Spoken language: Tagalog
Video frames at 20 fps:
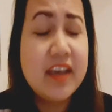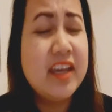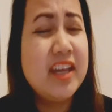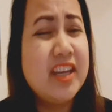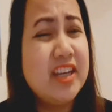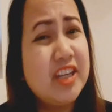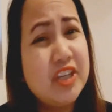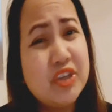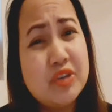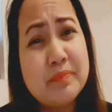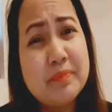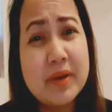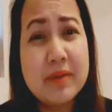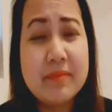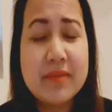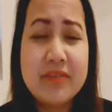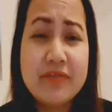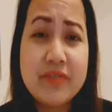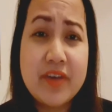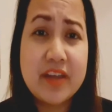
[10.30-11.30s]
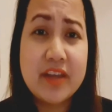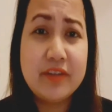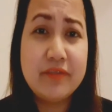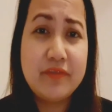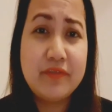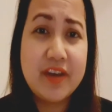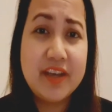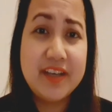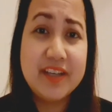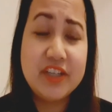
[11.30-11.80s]
Hindi nyo pa
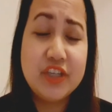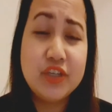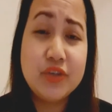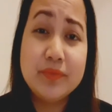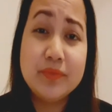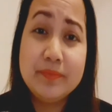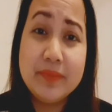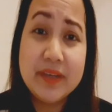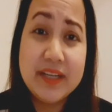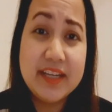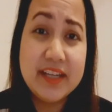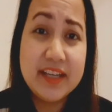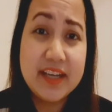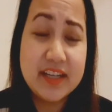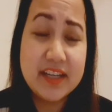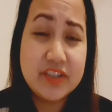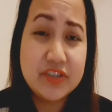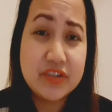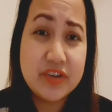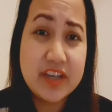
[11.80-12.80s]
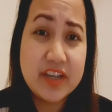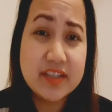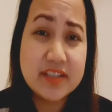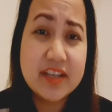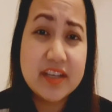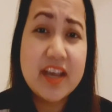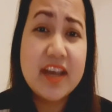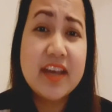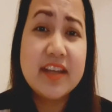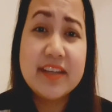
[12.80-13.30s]
ma-verify ang inyong billing address
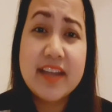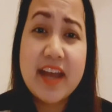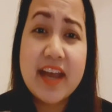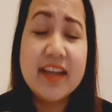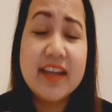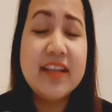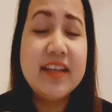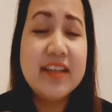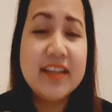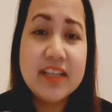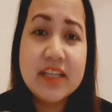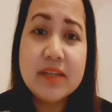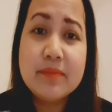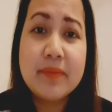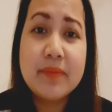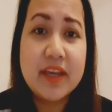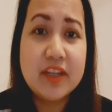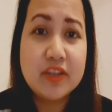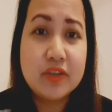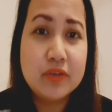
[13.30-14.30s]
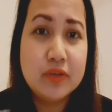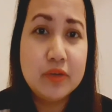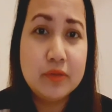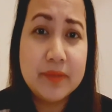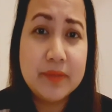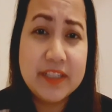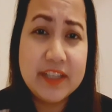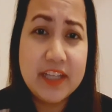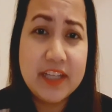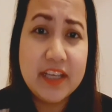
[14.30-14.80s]
dahil hindi pa ito
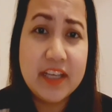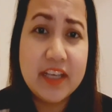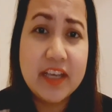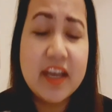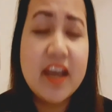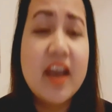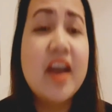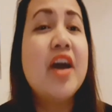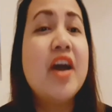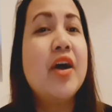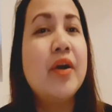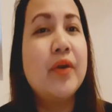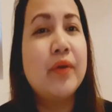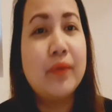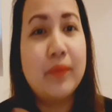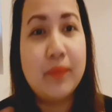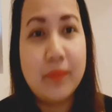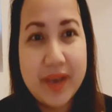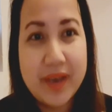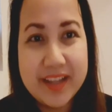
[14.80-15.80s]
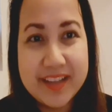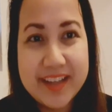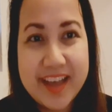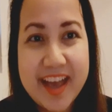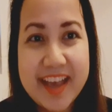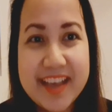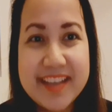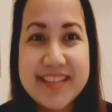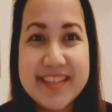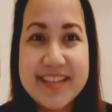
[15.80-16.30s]
dumating? Well
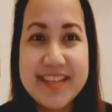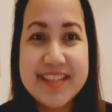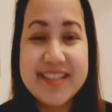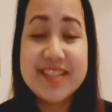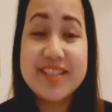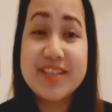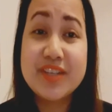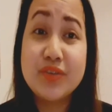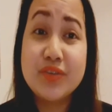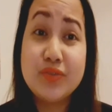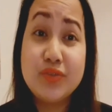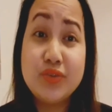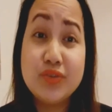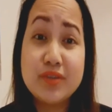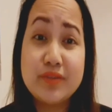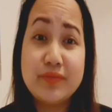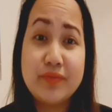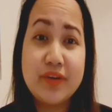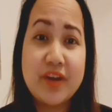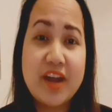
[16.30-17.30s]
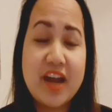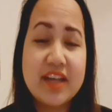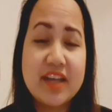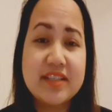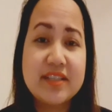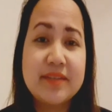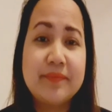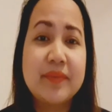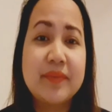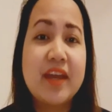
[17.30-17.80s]
guys, this is a good news for
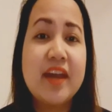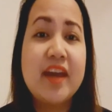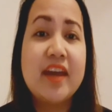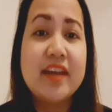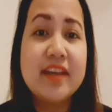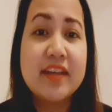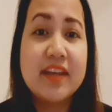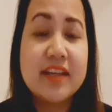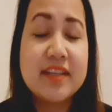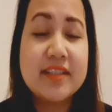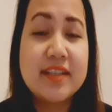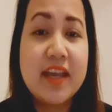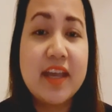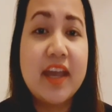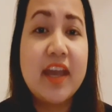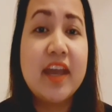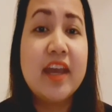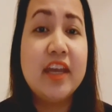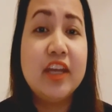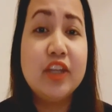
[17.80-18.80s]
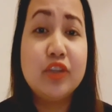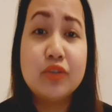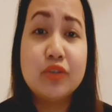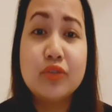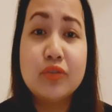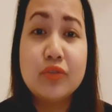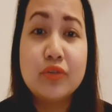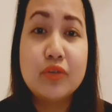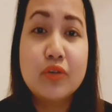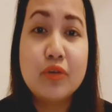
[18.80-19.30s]
us. Kasi
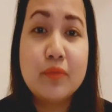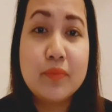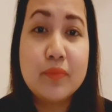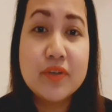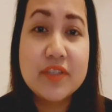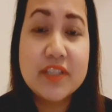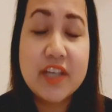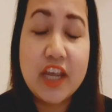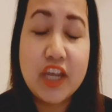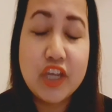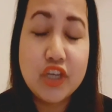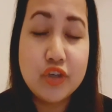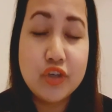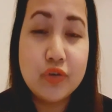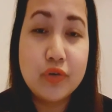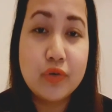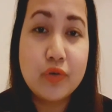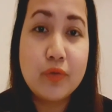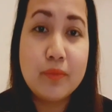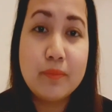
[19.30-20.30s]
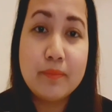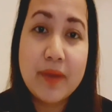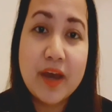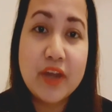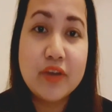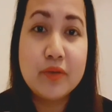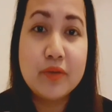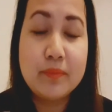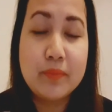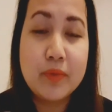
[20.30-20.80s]
ituturo ko po sa inyo kung
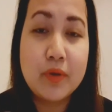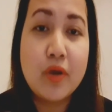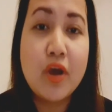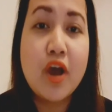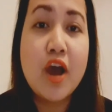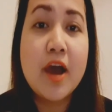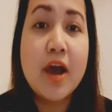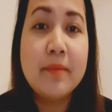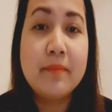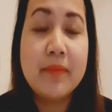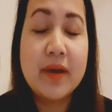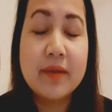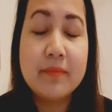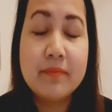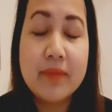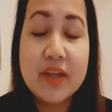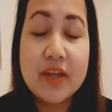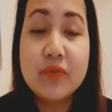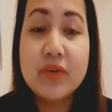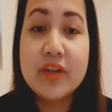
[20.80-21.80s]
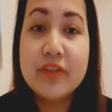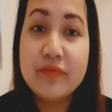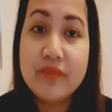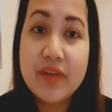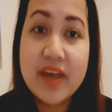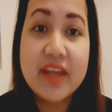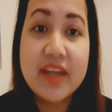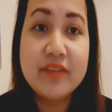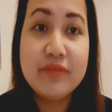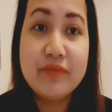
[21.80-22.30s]
paano po mag-manual
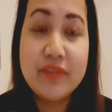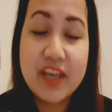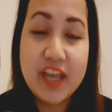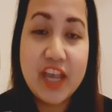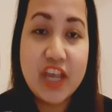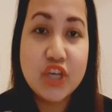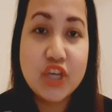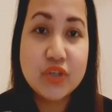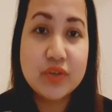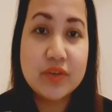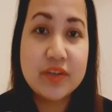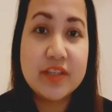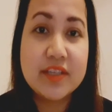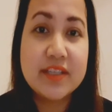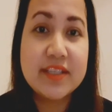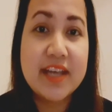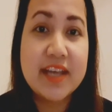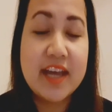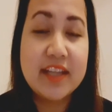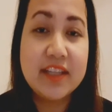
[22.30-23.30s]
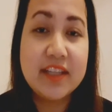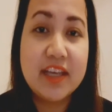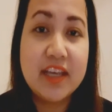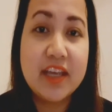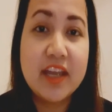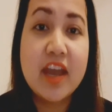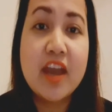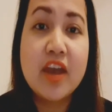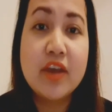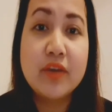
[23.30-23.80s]
verification sa ating